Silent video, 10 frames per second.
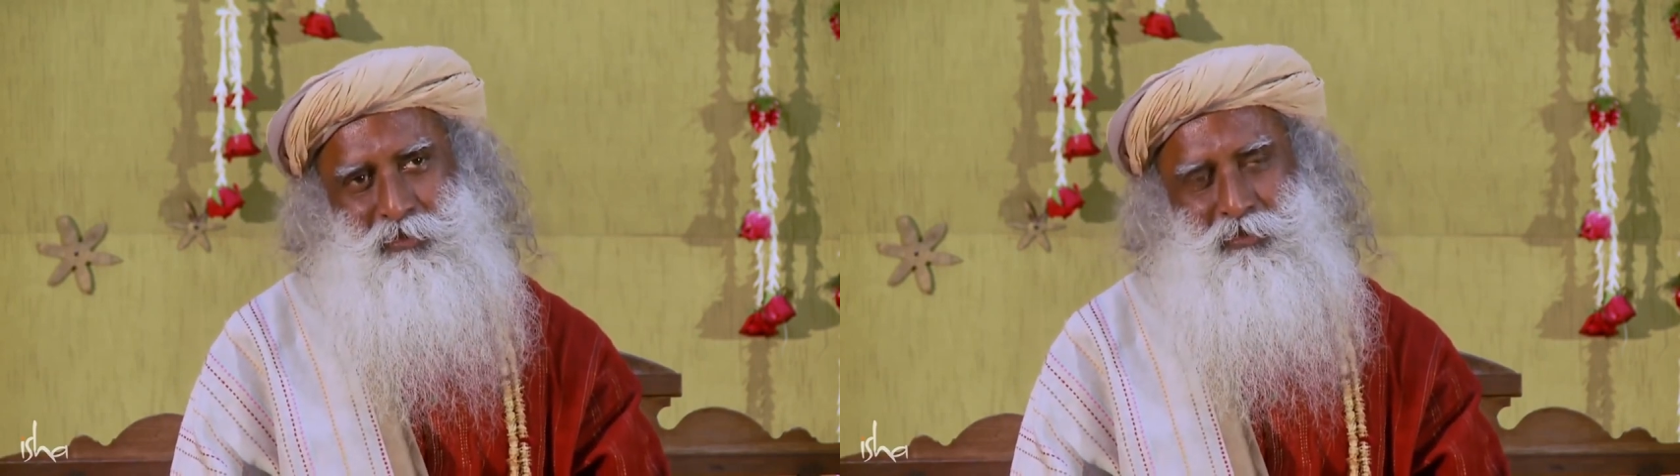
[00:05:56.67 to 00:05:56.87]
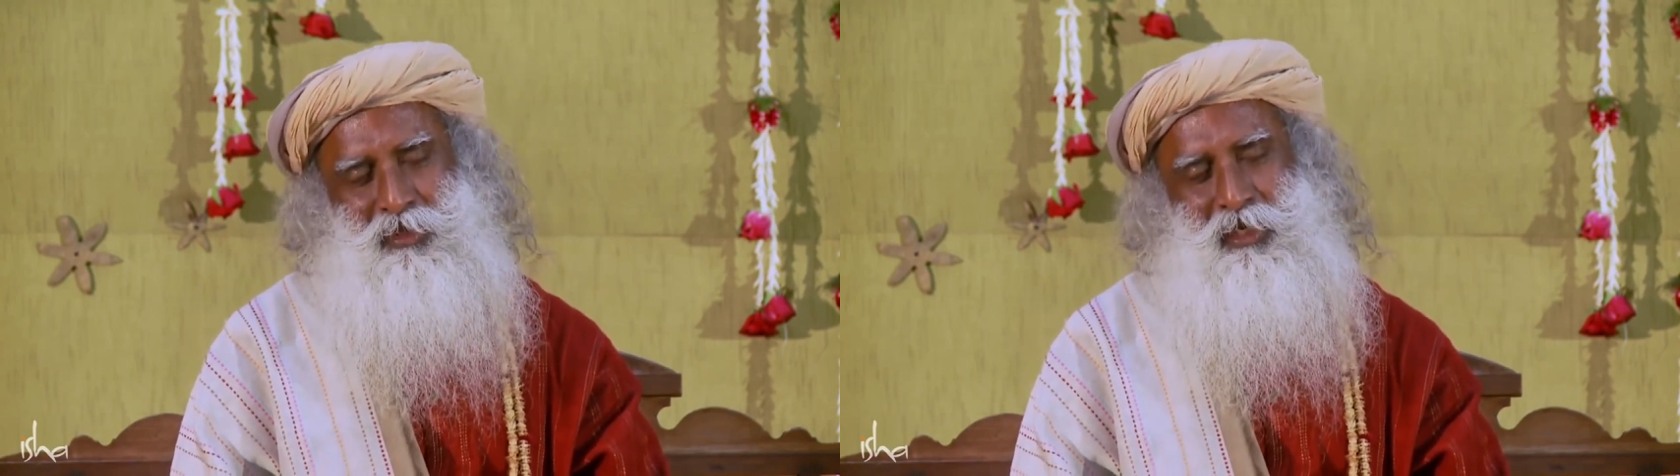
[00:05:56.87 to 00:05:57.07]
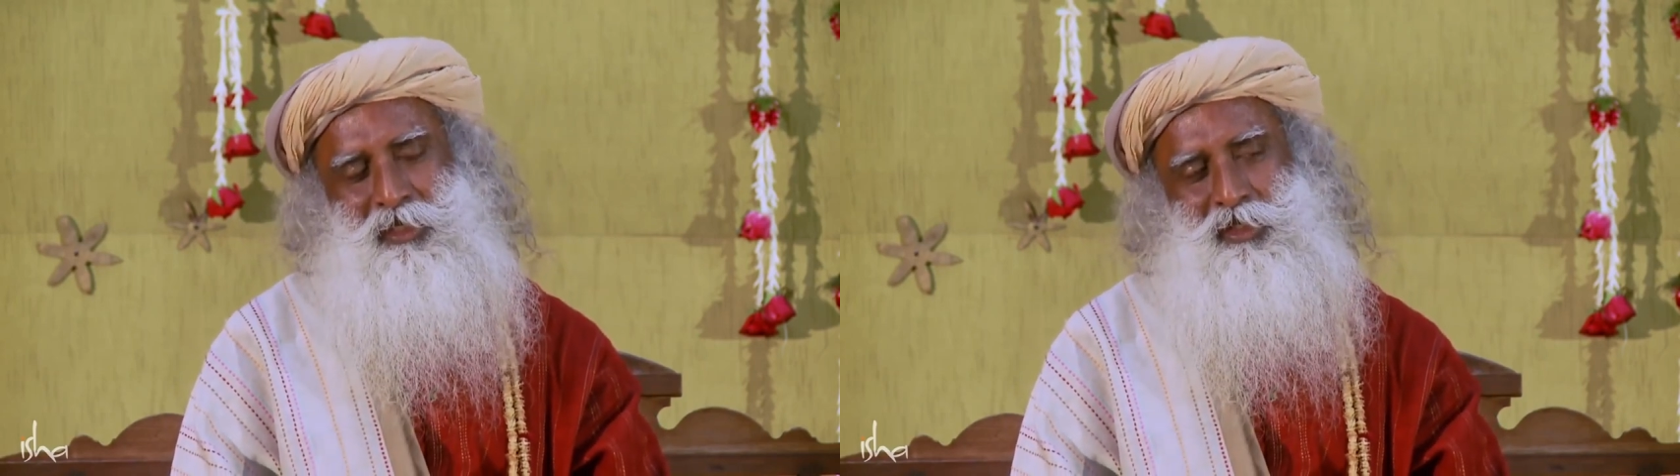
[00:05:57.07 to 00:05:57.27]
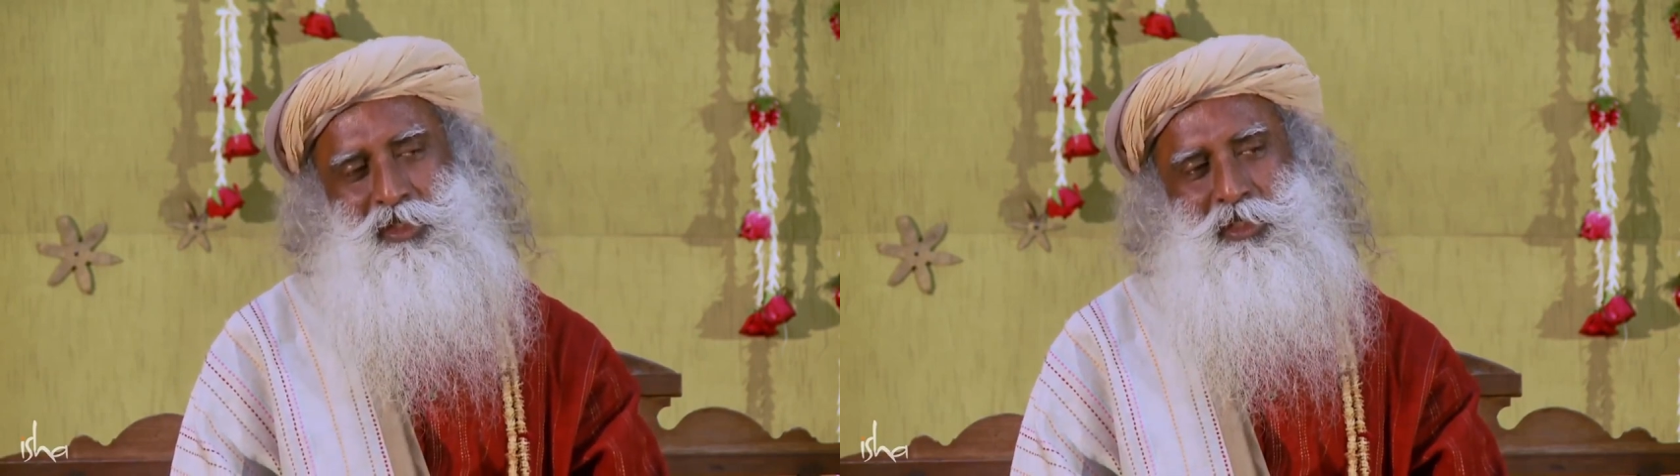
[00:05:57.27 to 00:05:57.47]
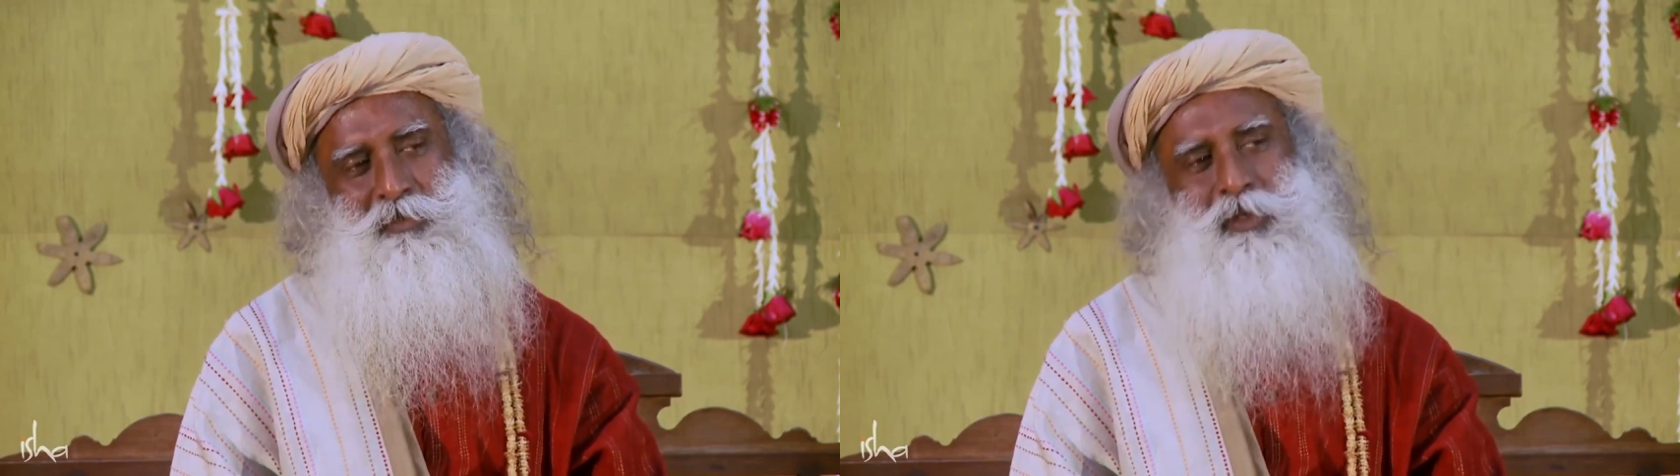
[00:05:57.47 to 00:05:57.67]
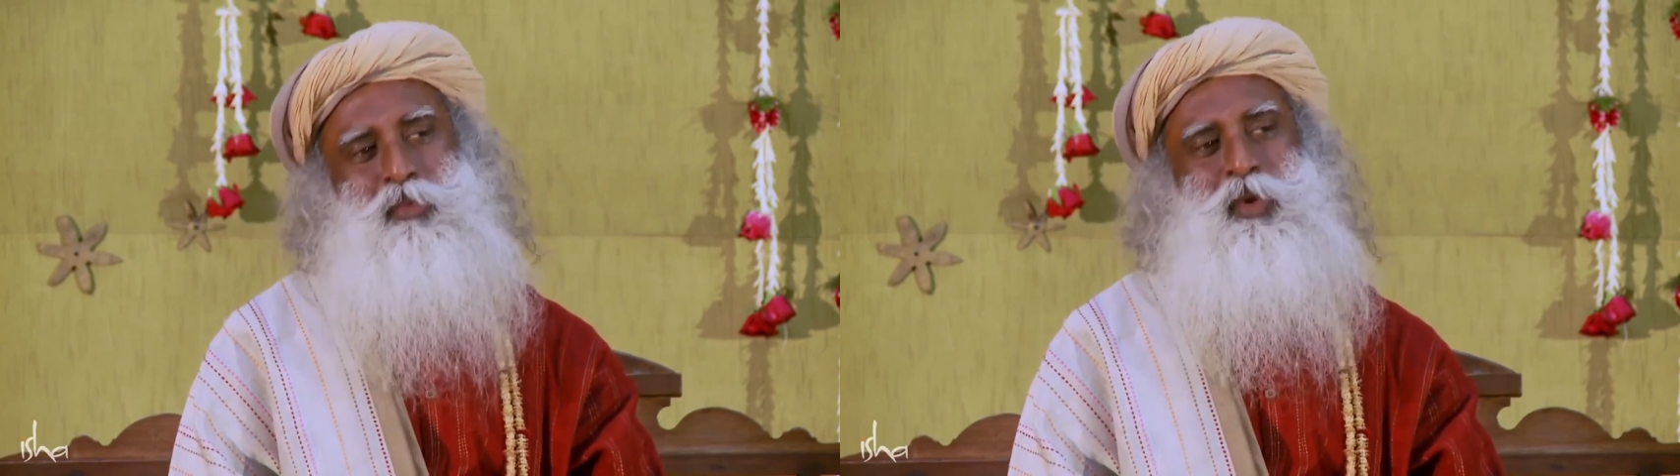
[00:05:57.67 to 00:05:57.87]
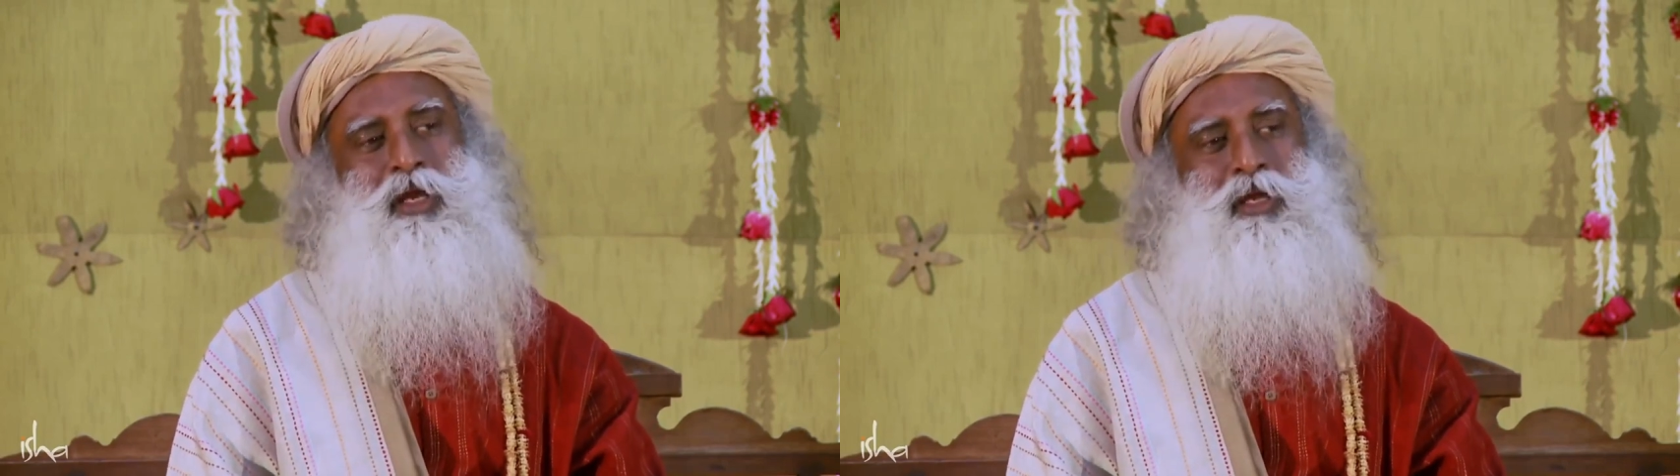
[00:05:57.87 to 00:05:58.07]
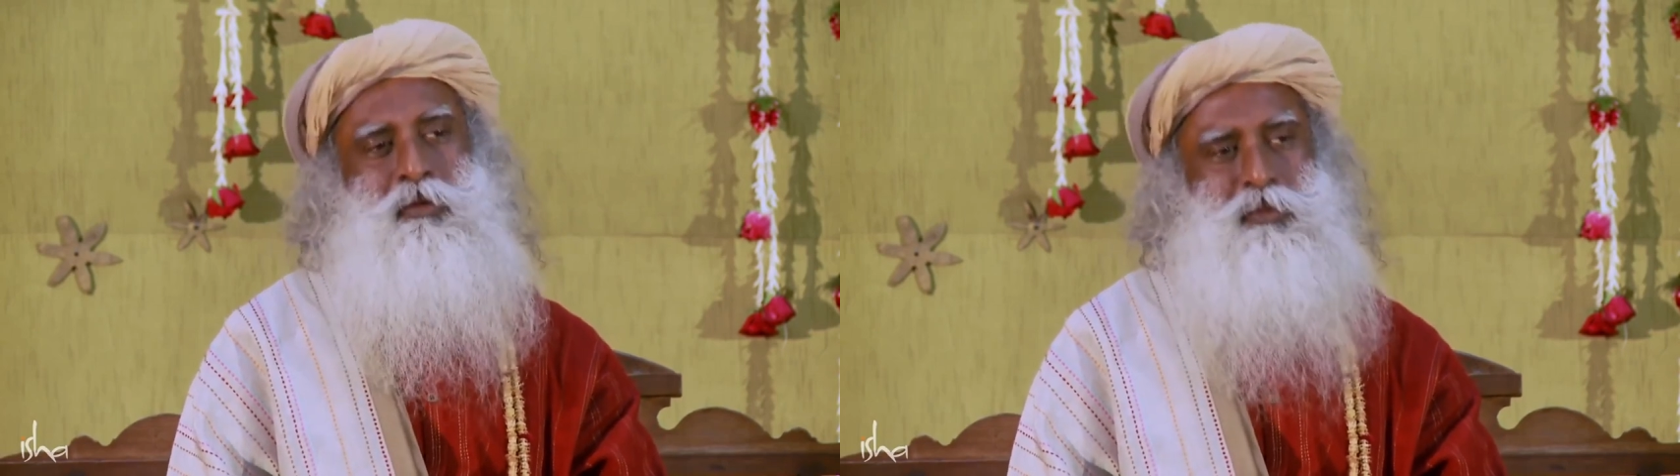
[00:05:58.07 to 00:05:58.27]
Menschliche Beziehungen
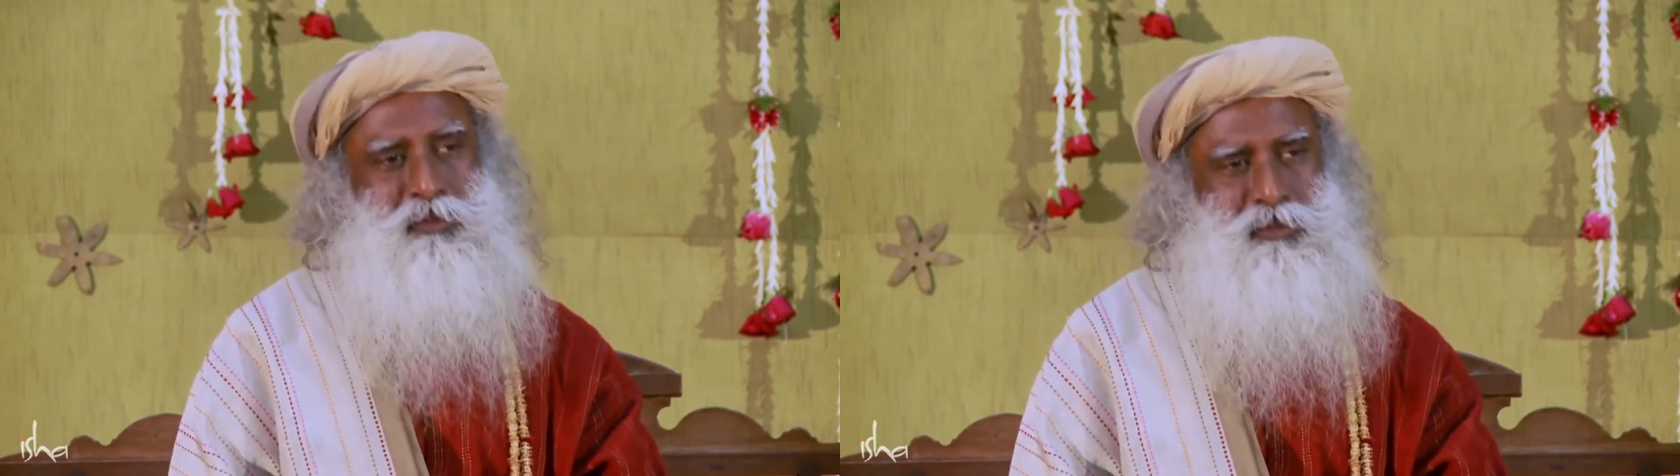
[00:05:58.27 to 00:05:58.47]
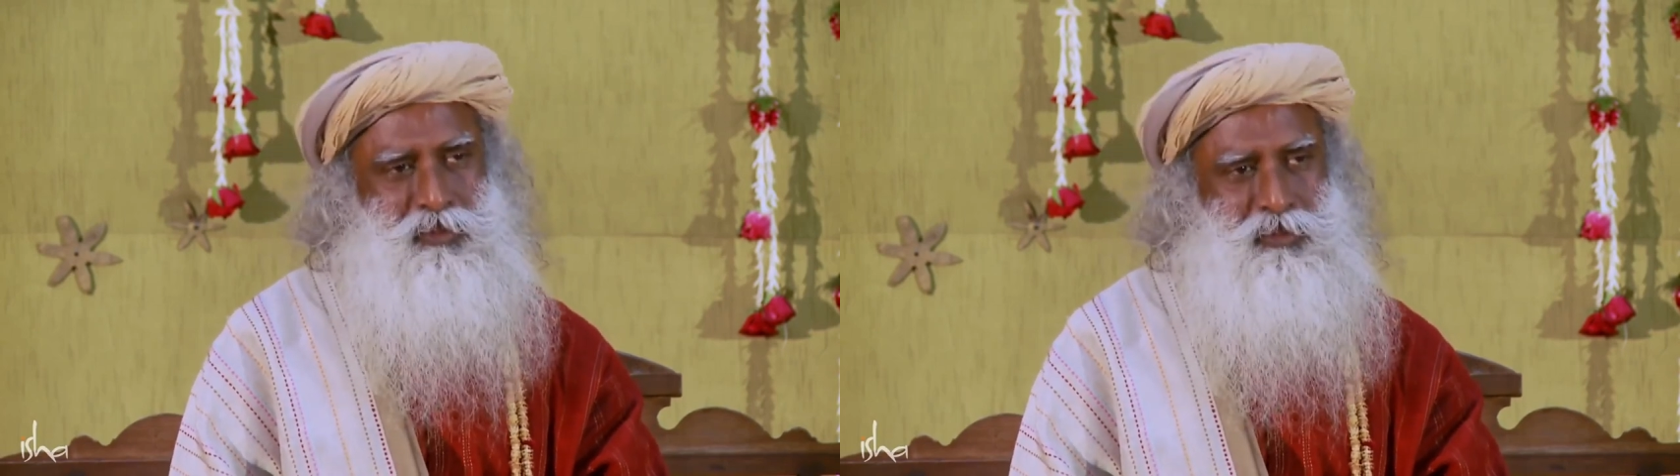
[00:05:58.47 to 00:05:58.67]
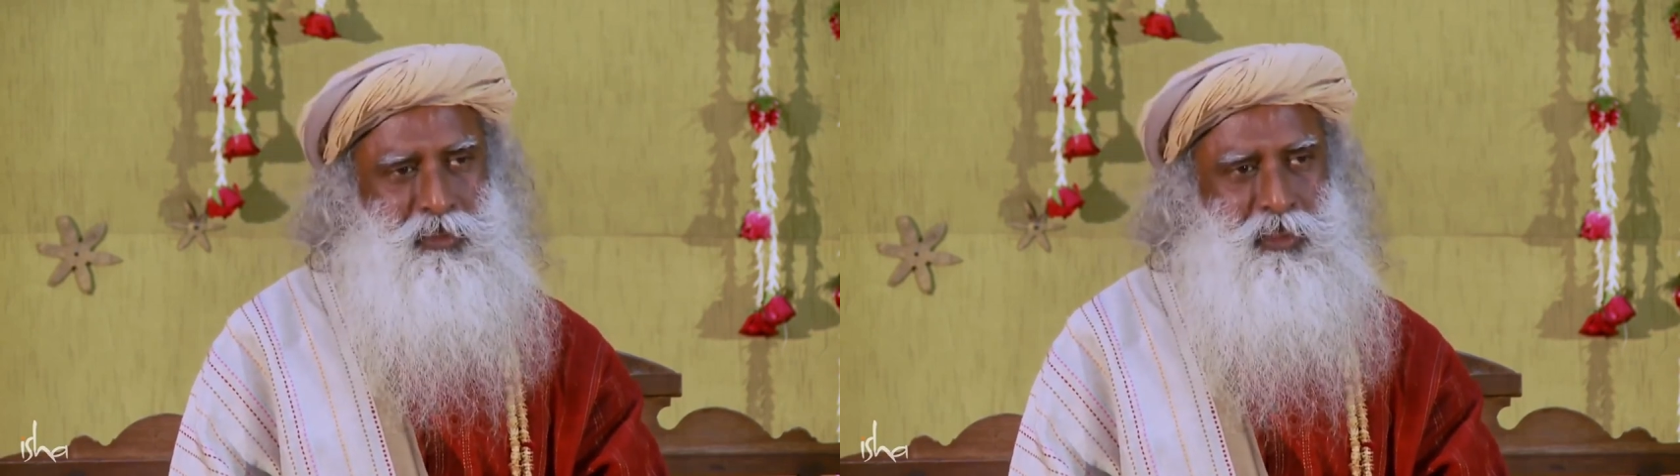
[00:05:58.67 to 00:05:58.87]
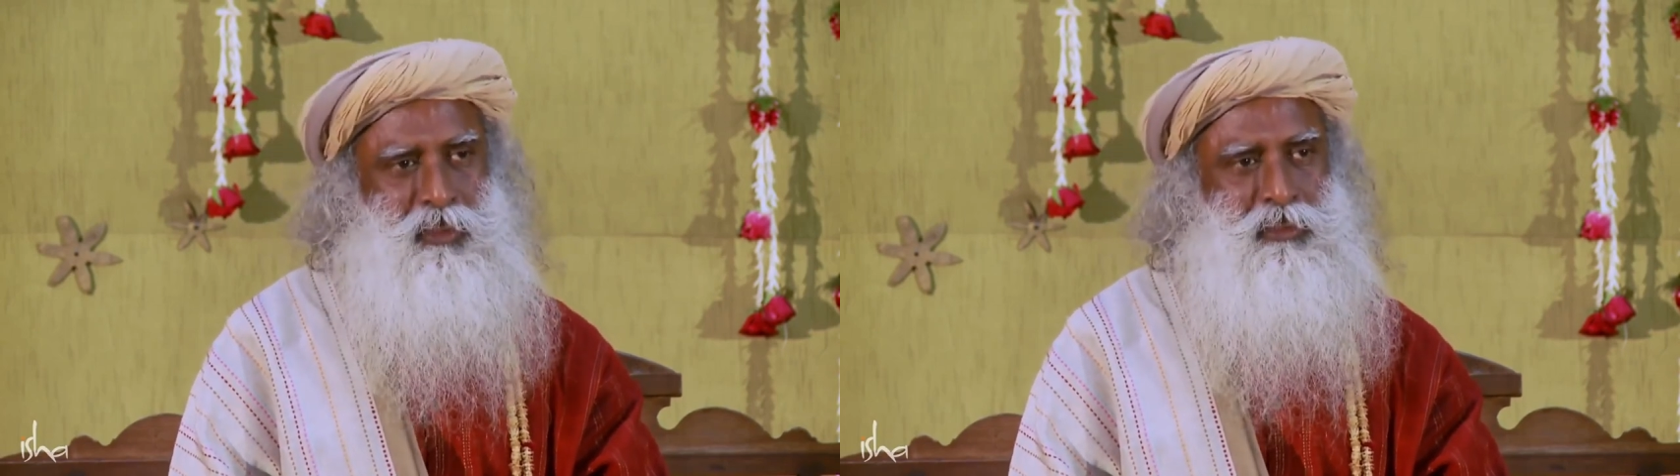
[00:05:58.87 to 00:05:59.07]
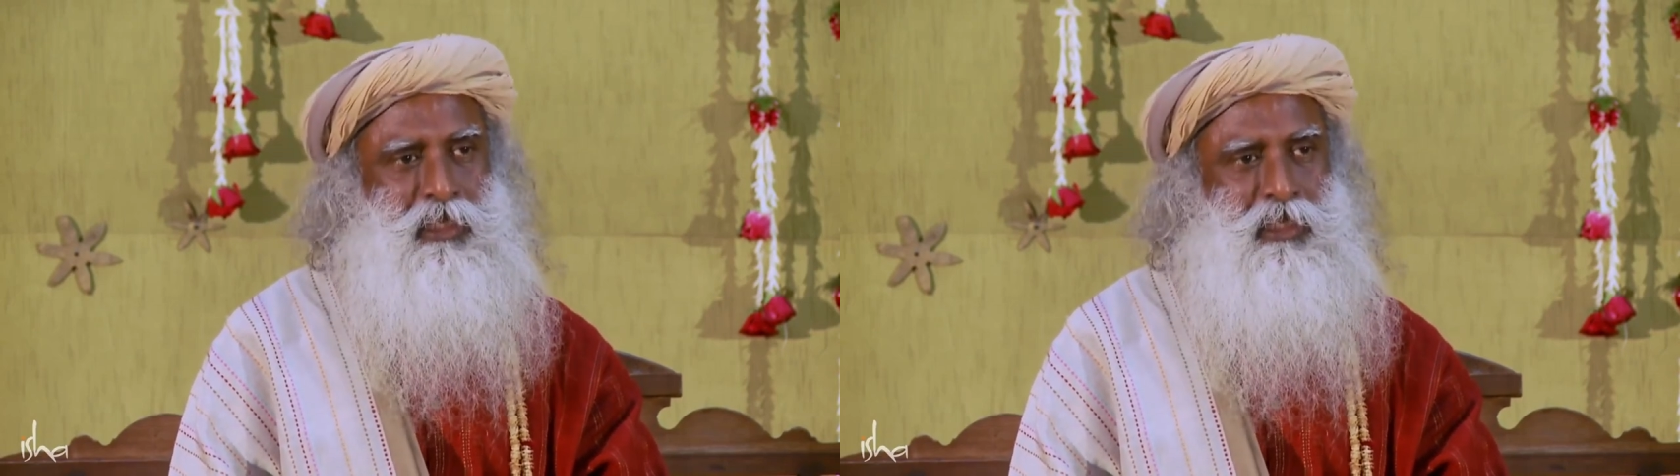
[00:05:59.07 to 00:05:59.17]
sind variable,